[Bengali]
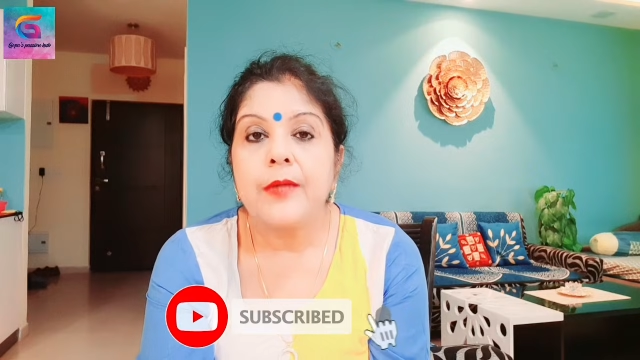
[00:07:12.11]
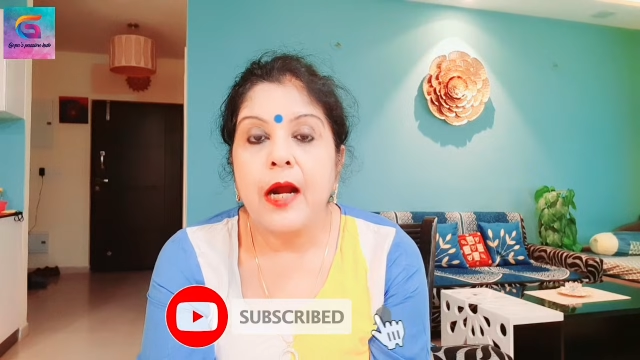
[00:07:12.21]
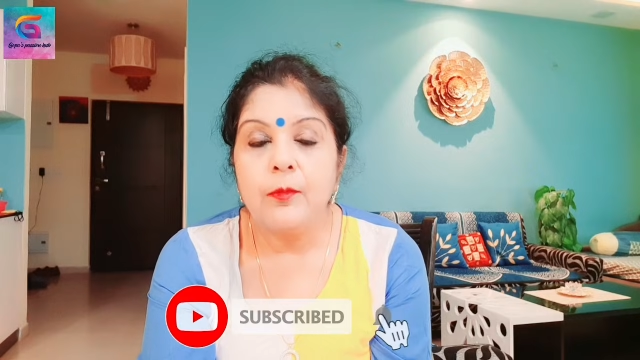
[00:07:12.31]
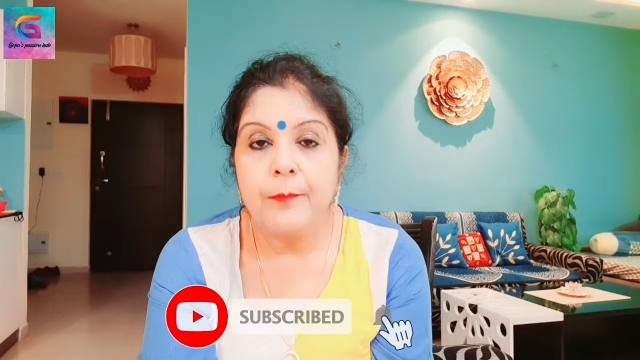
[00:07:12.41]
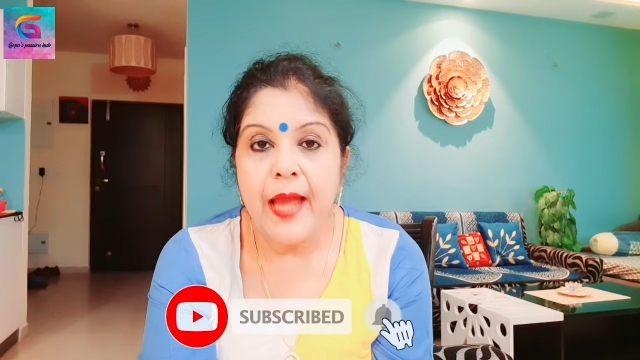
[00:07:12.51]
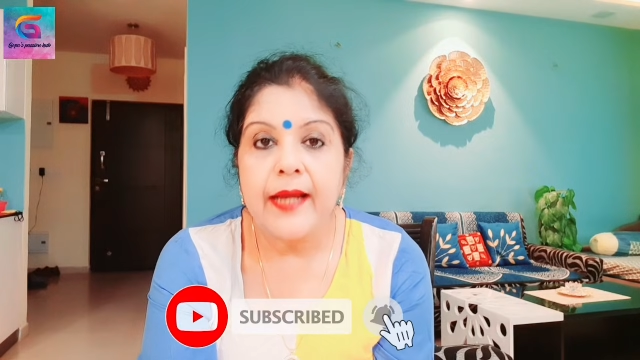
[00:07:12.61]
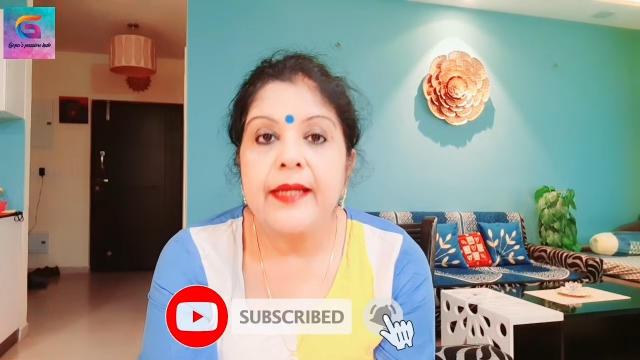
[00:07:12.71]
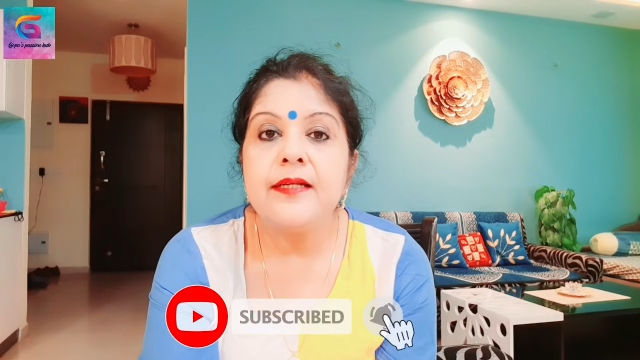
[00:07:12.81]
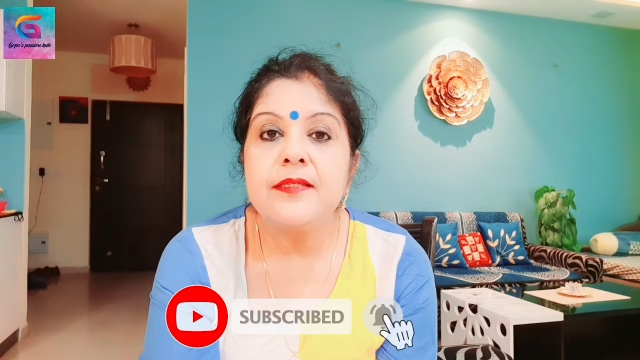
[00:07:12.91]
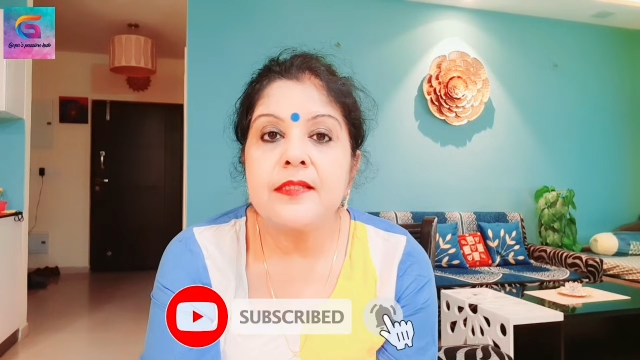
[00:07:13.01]
কারণ ব্ল্যাক
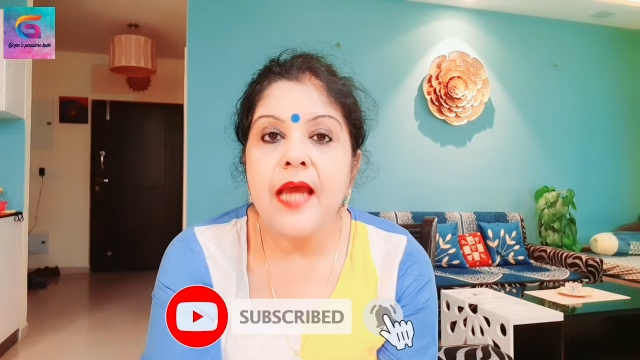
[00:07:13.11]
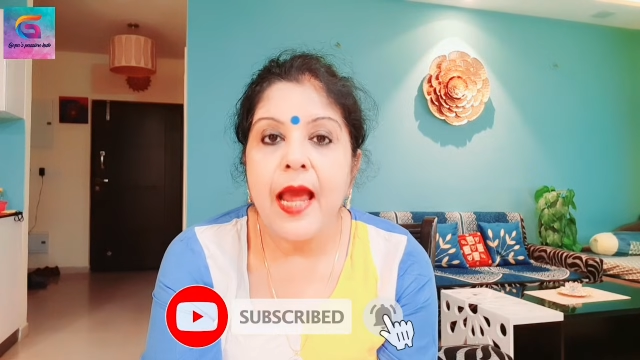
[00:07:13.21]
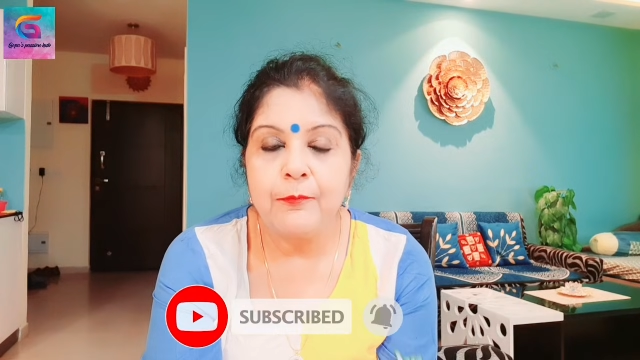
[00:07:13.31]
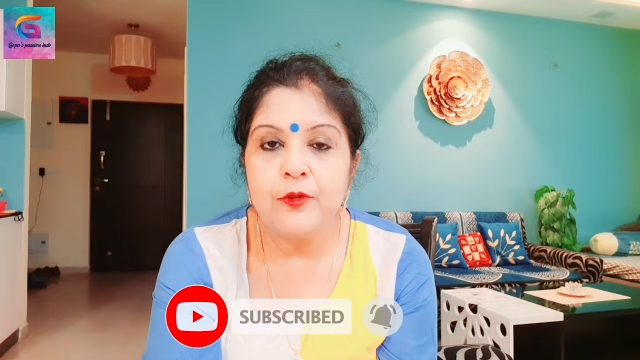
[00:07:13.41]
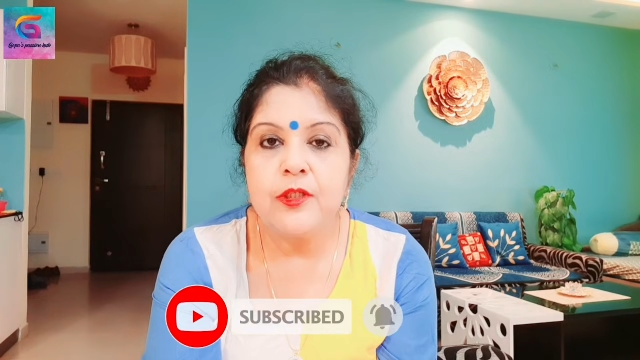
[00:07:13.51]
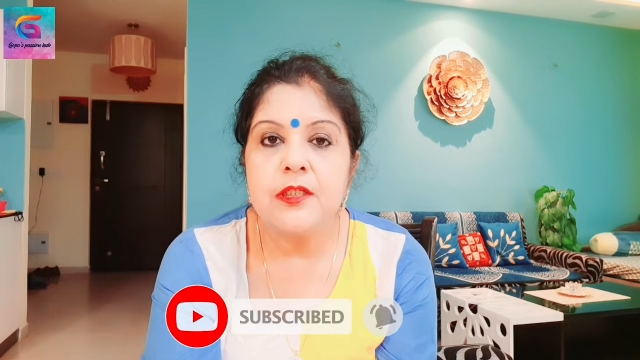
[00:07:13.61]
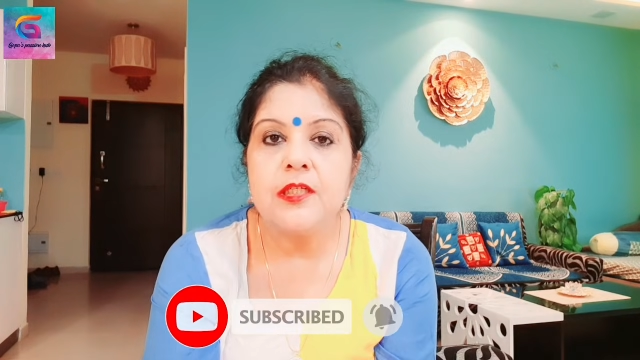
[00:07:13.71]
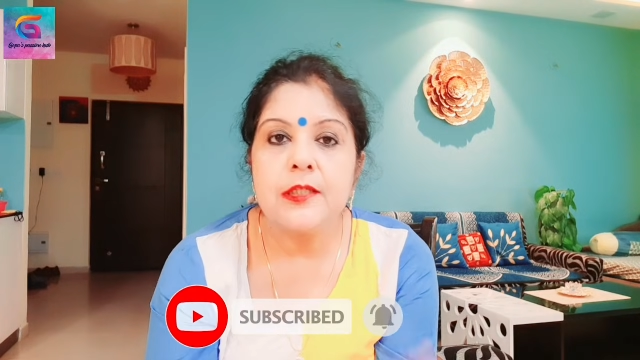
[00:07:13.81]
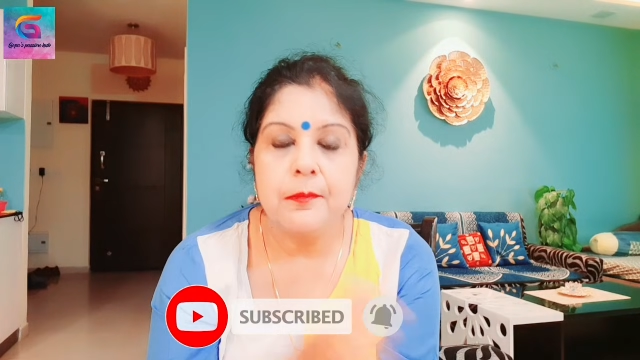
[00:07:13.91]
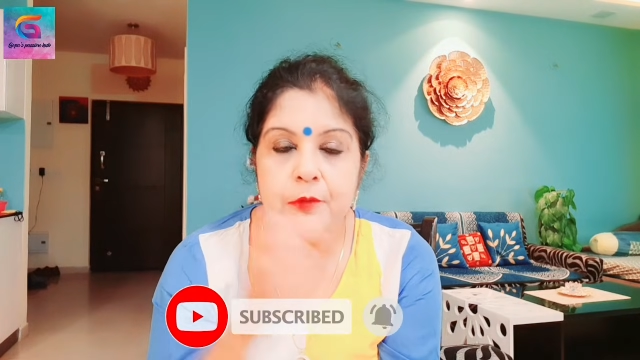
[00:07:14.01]
হেডসটা এমন জিনিস
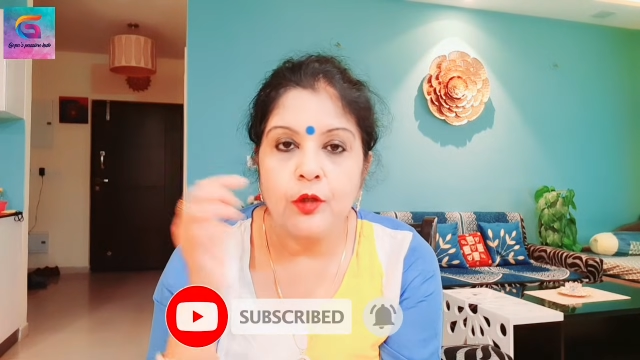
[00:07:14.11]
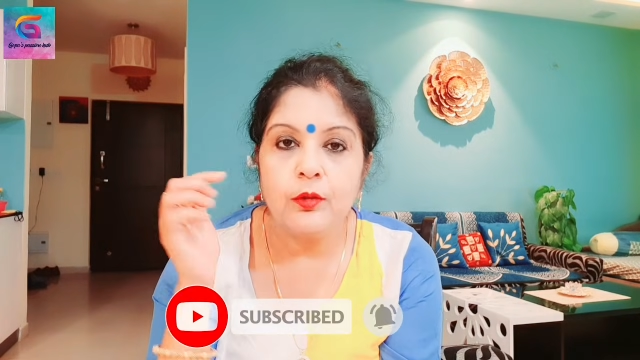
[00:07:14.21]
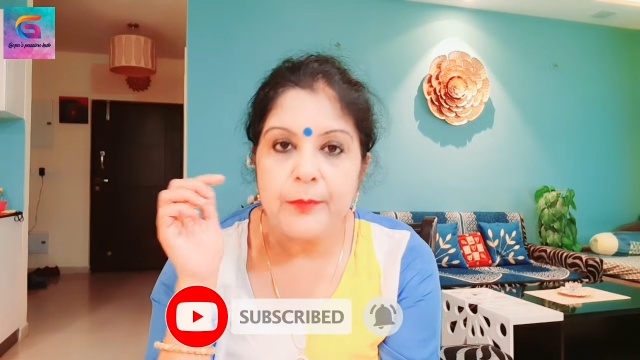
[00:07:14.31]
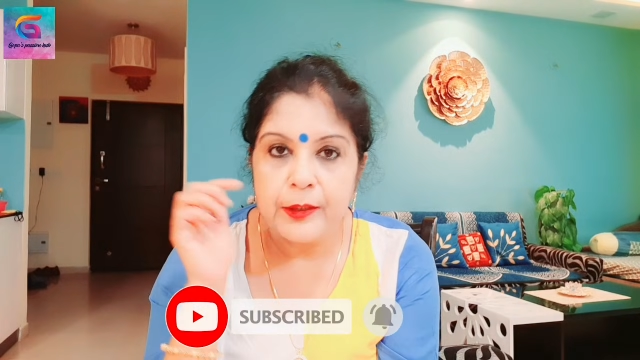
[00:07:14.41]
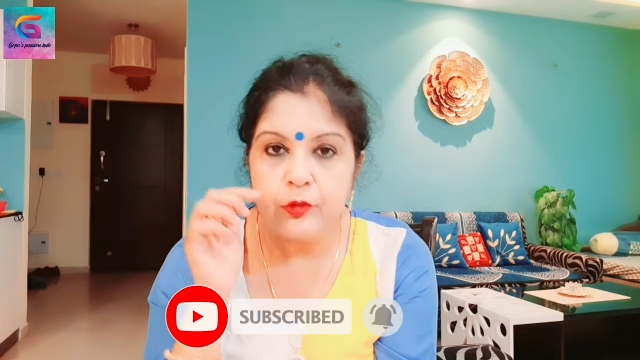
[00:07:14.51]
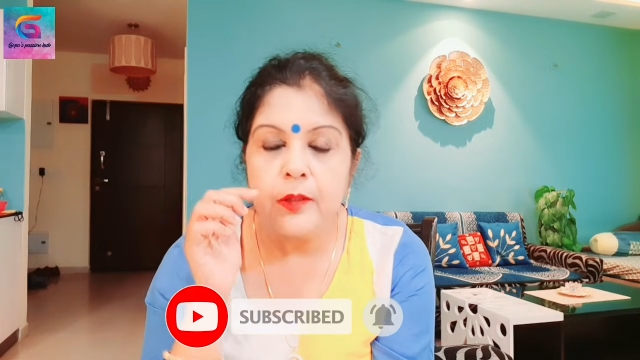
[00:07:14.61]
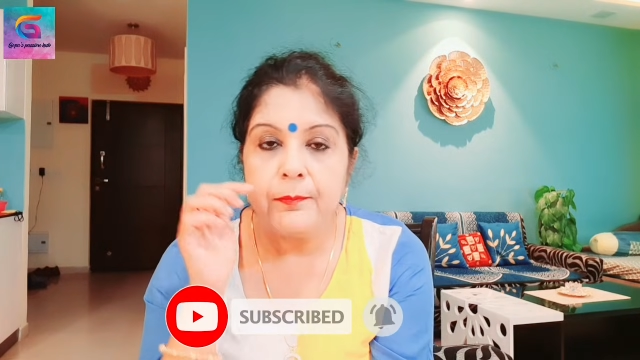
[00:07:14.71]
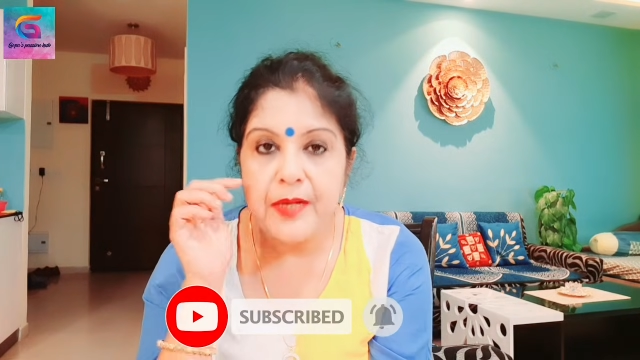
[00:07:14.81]
যে যখন ভেতরে